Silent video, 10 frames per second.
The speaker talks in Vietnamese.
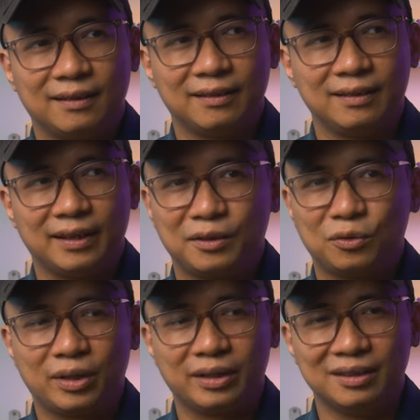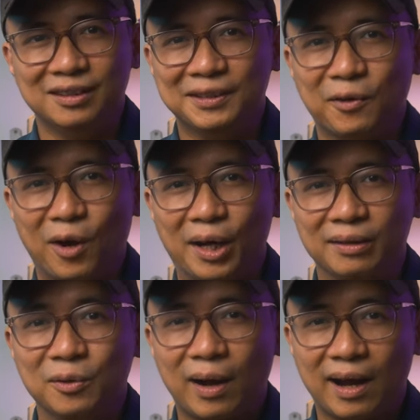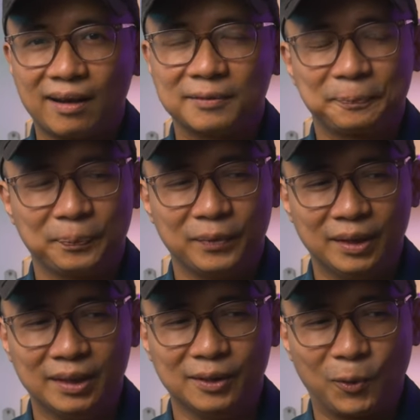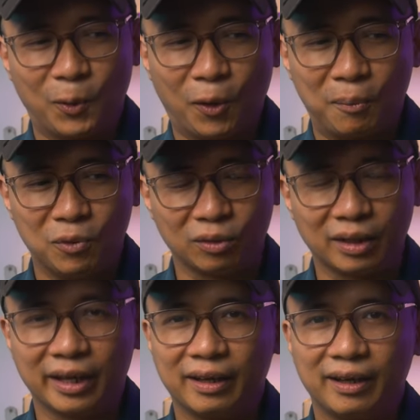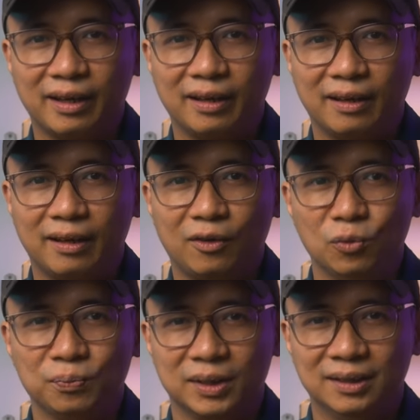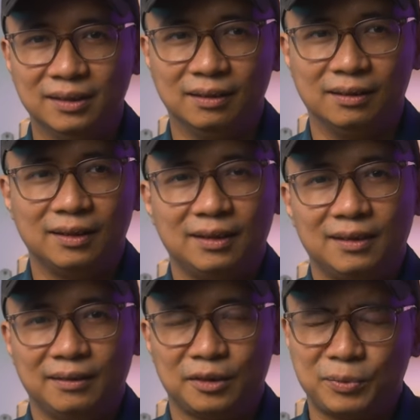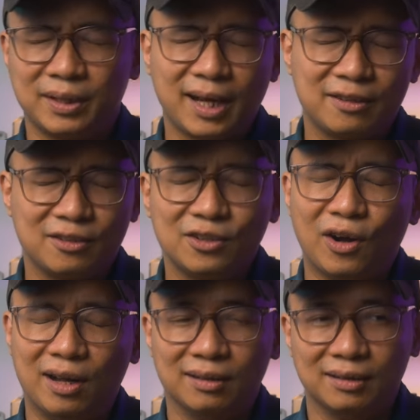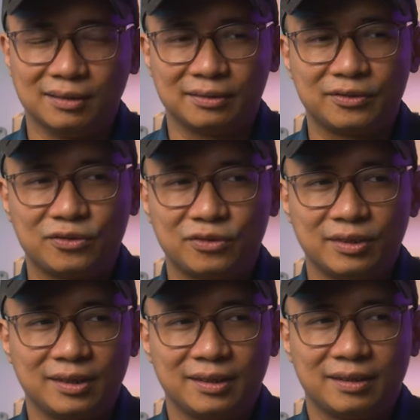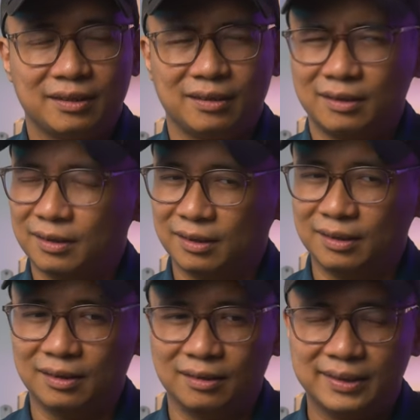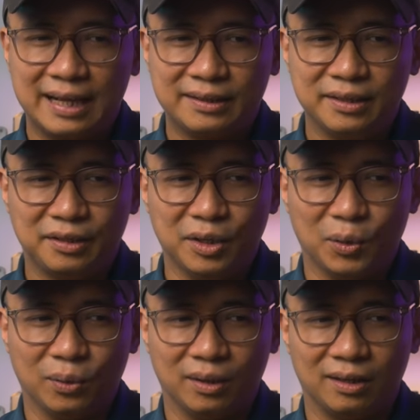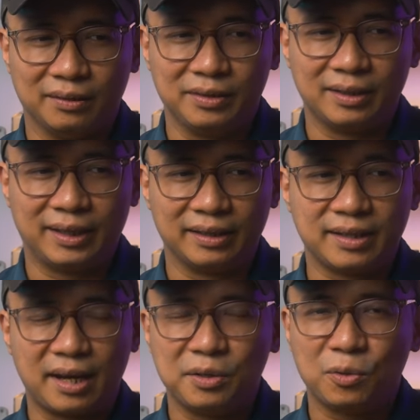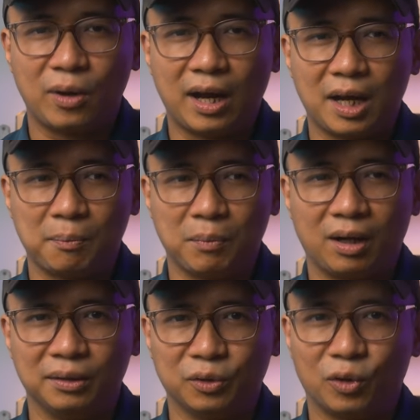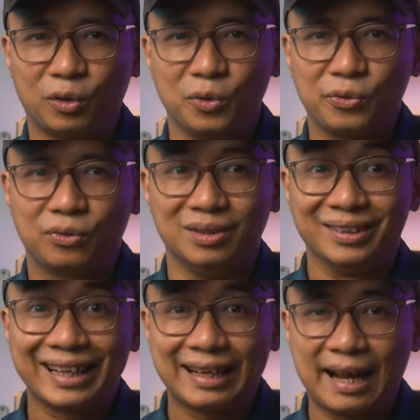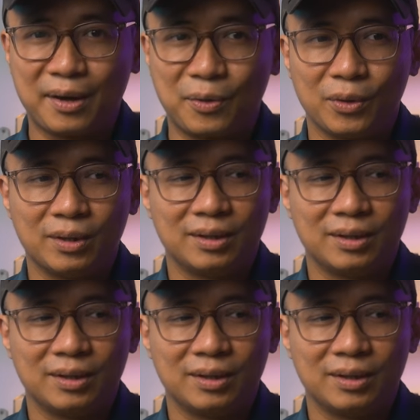những cái cái từ gọi nước hoa ấy, thì nó có một cái cái cái cụm từ trong tiếng Anh nó gọi là uh, dạng như kiểu là những cái chai nước hoa mà cần có cái độ thử thách cao,